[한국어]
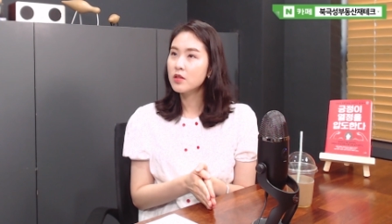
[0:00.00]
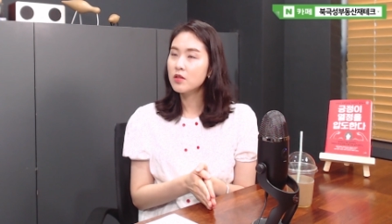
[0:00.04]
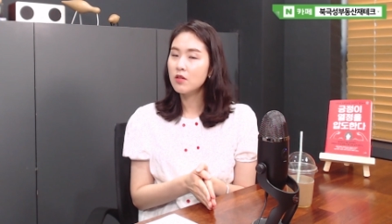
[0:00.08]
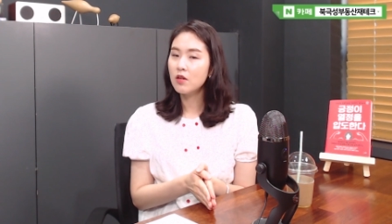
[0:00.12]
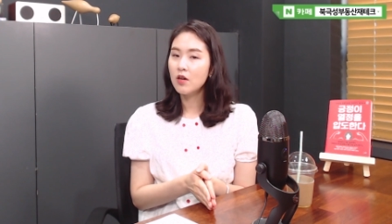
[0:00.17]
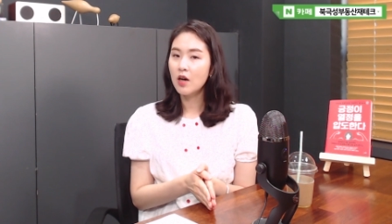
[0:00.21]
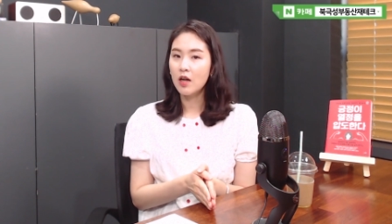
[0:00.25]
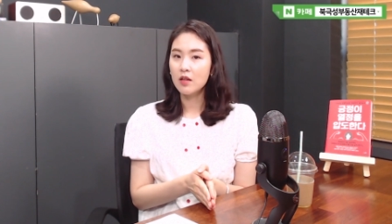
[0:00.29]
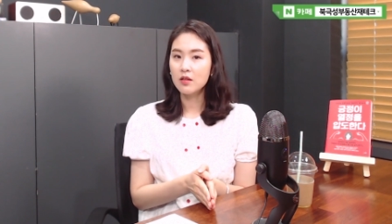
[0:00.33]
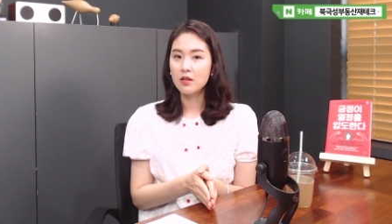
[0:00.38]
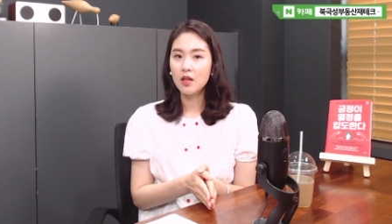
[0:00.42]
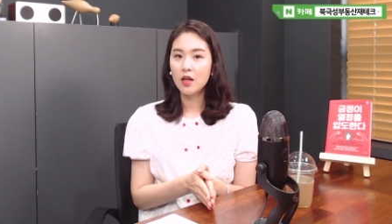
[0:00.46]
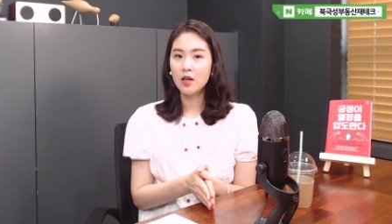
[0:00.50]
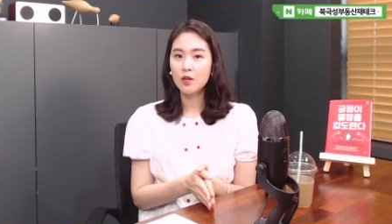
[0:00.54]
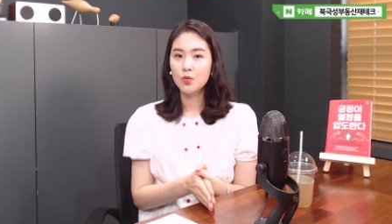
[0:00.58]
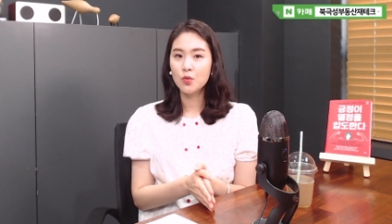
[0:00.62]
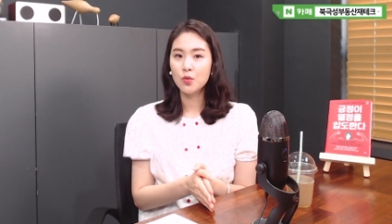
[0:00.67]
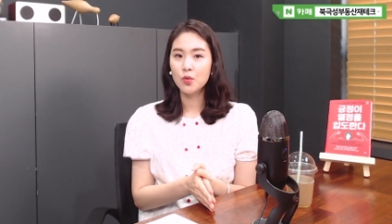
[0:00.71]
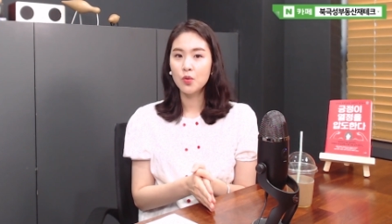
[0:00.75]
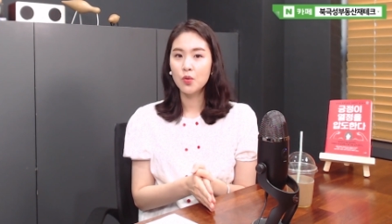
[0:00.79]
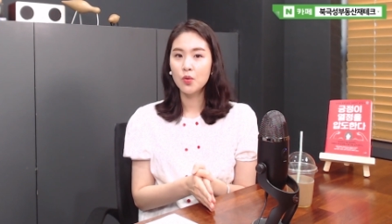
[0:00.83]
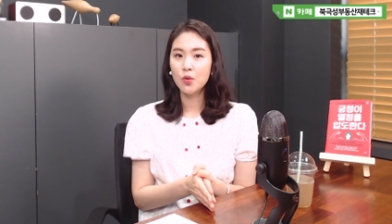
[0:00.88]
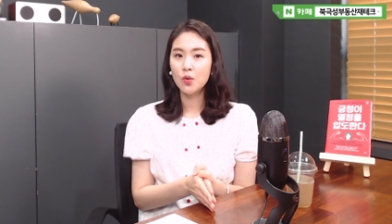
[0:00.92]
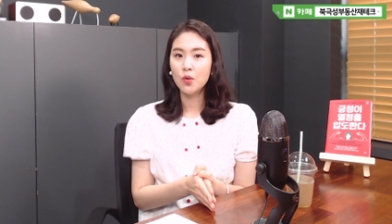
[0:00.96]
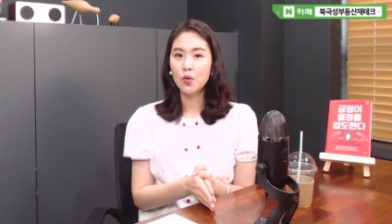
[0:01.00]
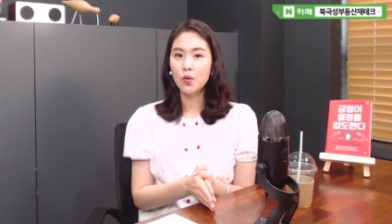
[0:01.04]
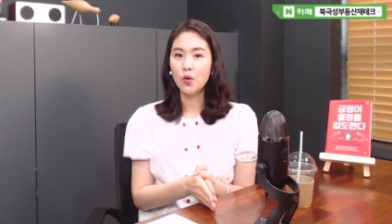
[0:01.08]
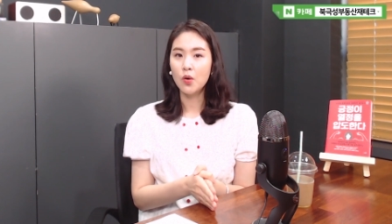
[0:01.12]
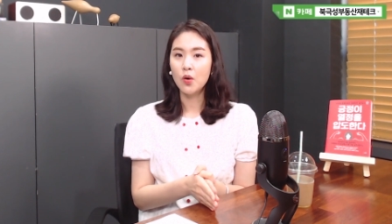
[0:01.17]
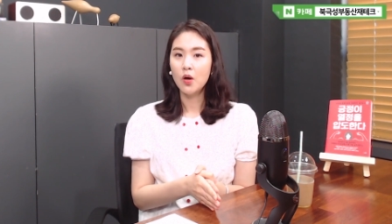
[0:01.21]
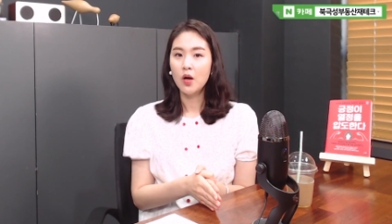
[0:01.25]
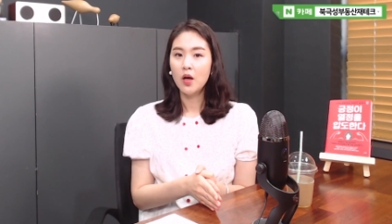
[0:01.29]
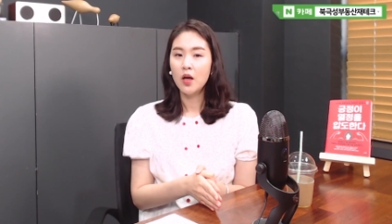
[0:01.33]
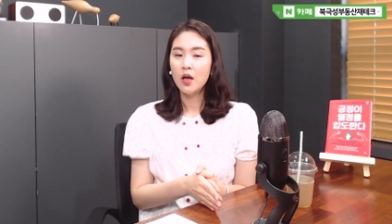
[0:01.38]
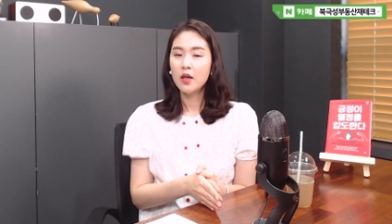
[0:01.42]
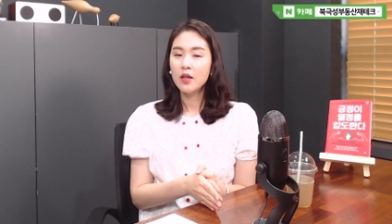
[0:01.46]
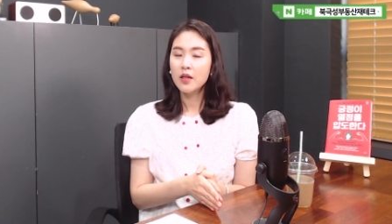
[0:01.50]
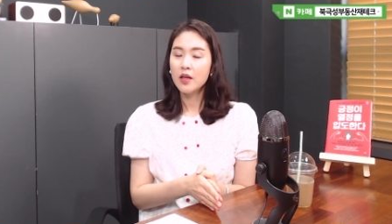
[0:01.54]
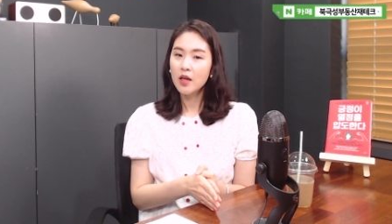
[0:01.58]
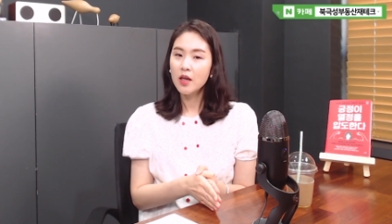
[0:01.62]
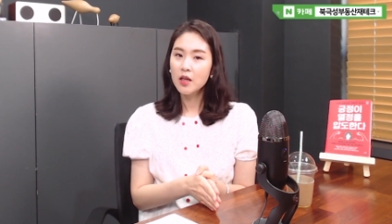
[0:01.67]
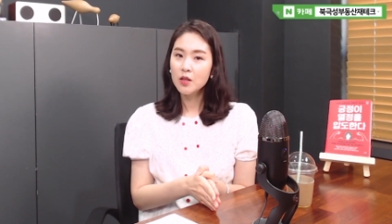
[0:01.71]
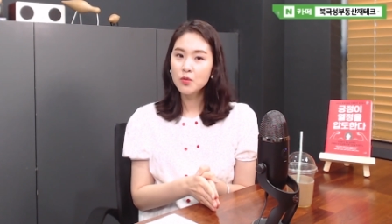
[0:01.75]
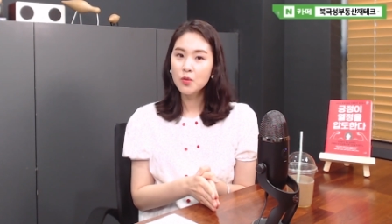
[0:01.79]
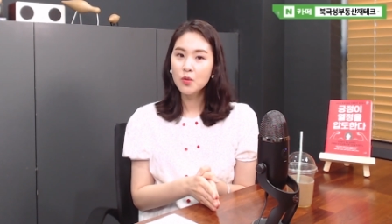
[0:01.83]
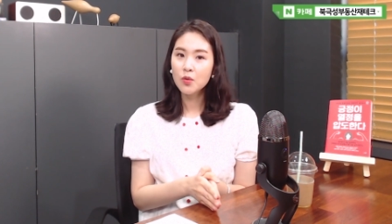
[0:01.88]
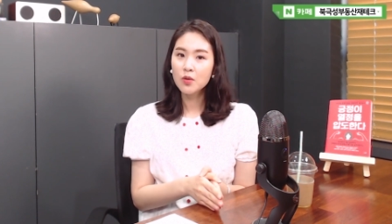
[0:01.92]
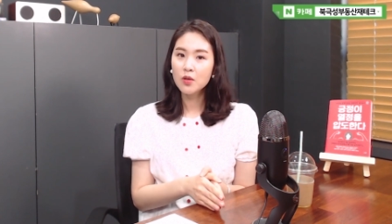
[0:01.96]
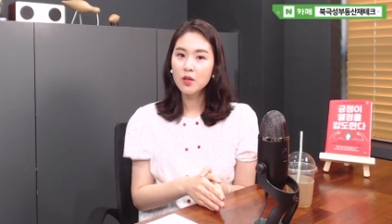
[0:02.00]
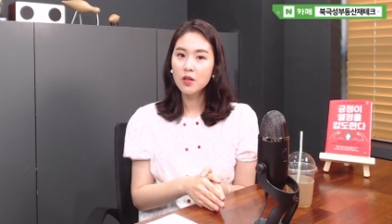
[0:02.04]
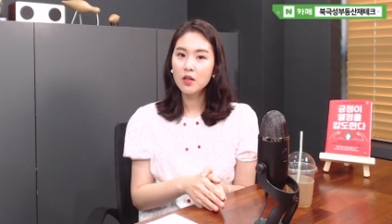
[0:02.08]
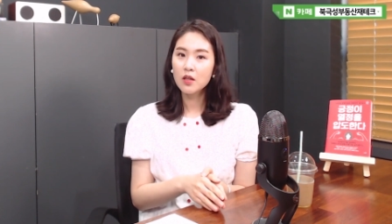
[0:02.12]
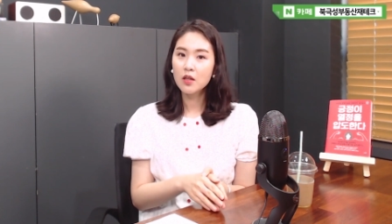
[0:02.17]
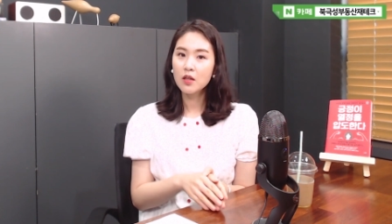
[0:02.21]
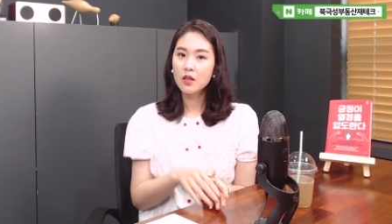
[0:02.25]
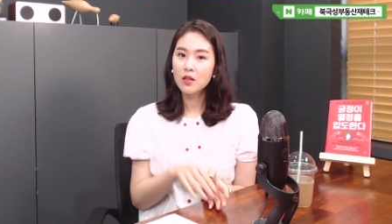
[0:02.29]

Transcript: 것 같아도 계속